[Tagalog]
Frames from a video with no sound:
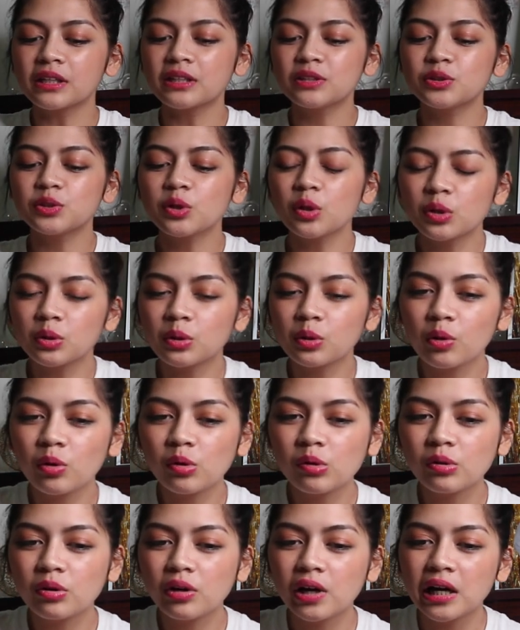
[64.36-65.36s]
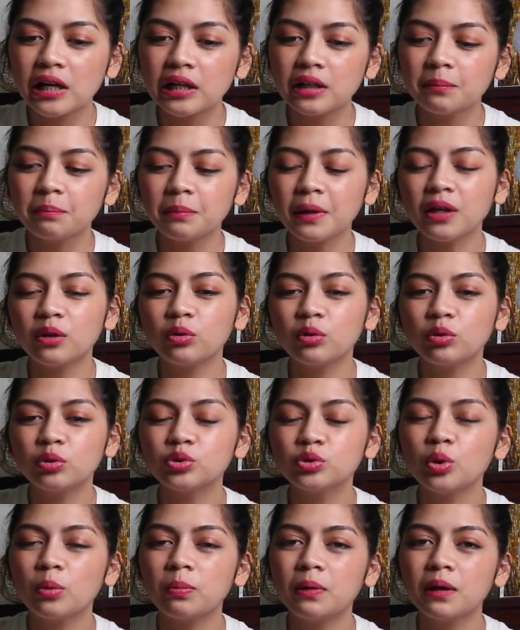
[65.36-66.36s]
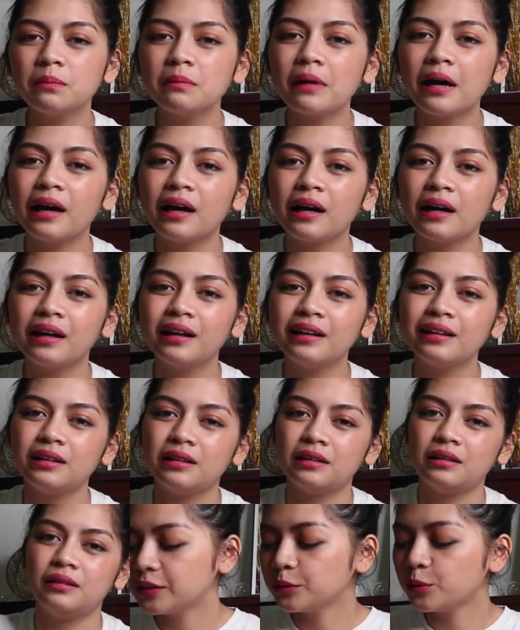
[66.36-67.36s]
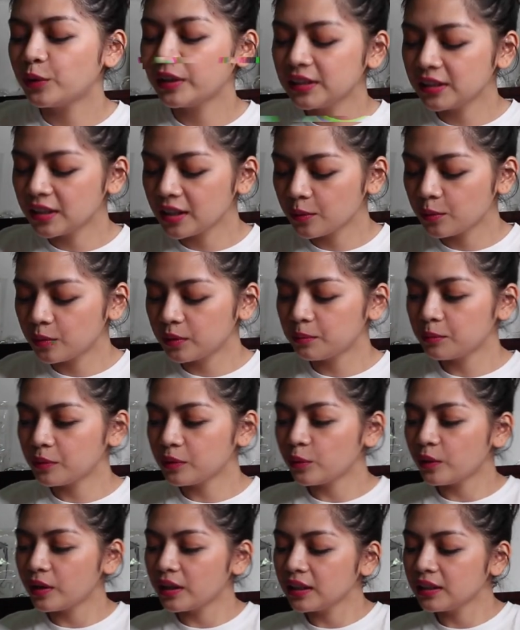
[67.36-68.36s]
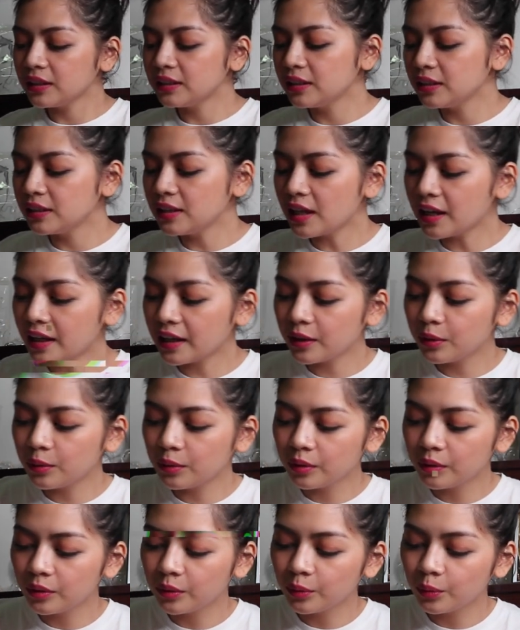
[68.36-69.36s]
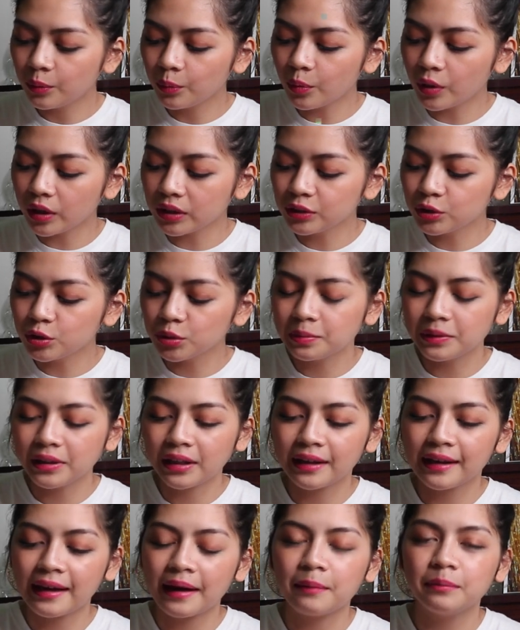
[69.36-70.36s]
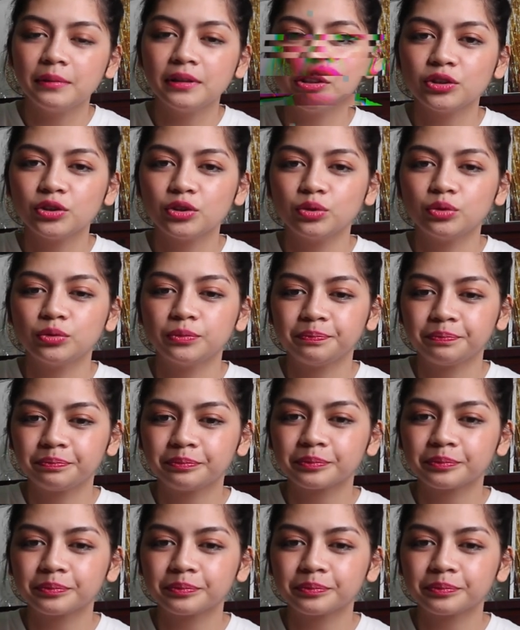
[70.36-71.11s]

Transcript: So, pero sobrang mahal. Why did I why did I want to be a cabin crew?